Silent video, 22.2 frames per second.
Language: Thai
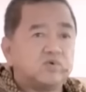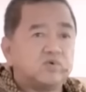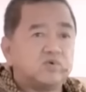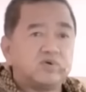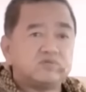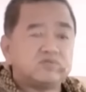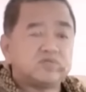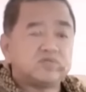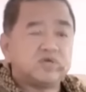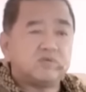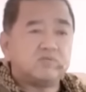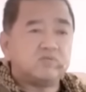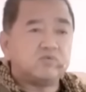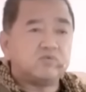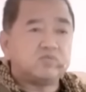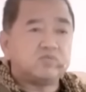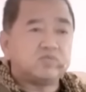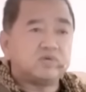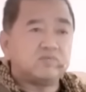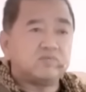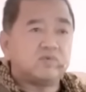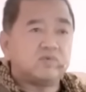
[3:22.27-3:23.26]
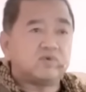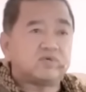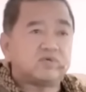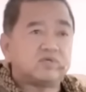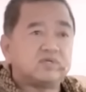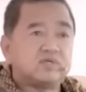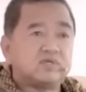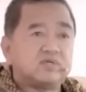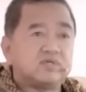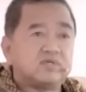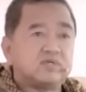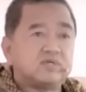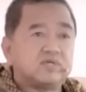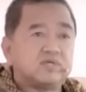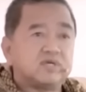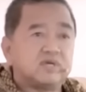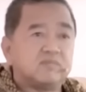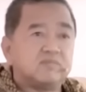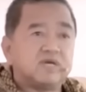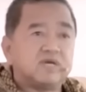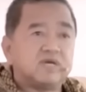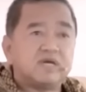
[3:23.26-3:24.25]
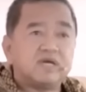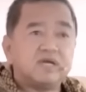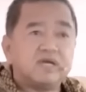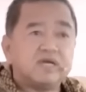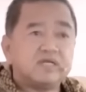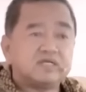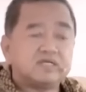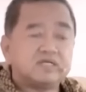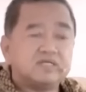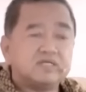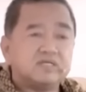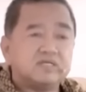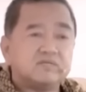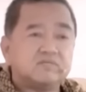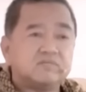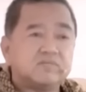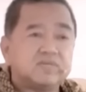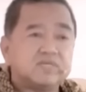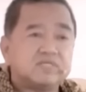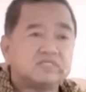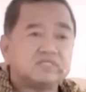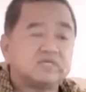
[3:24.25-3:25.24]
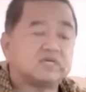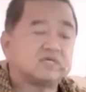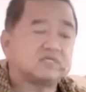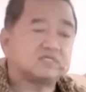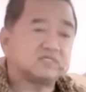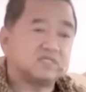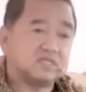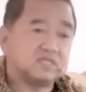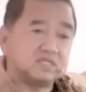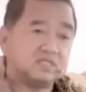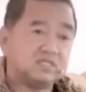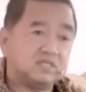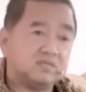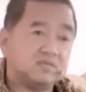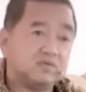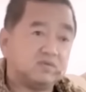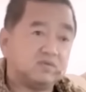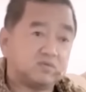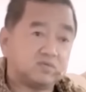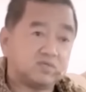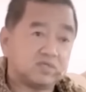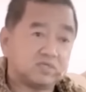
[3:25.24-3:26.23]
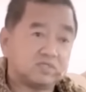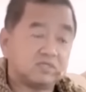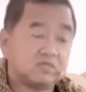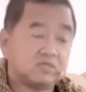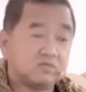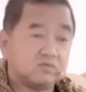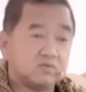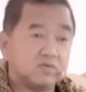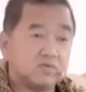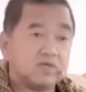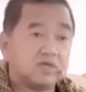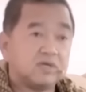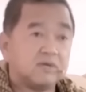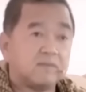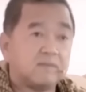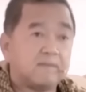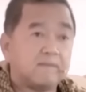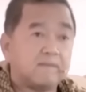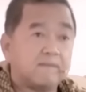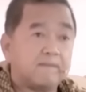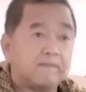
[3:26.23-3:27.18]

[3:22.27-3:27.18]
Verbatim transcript: พวกเราชาวพุทธทั้งหมดกำลังคลาดเคลื่อนไปสักสิ่งที่พระองค์ตรัสรู้